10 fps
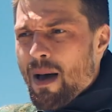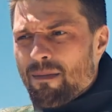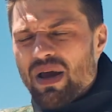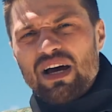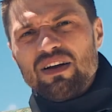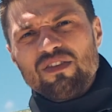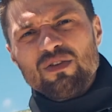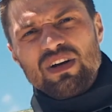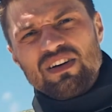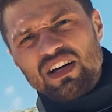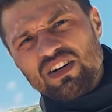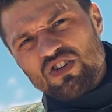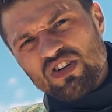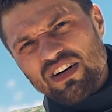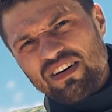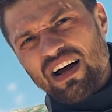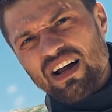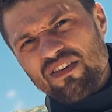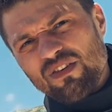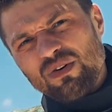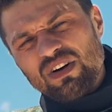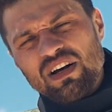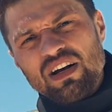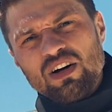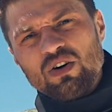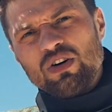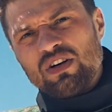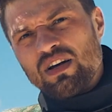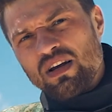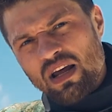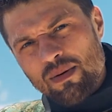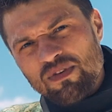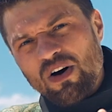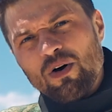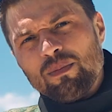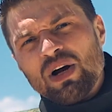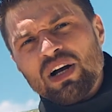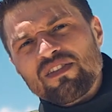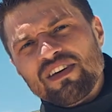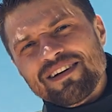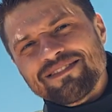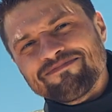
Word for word: Mehr zu den technischen Details und den Hintergründen im Tauchenmagazin.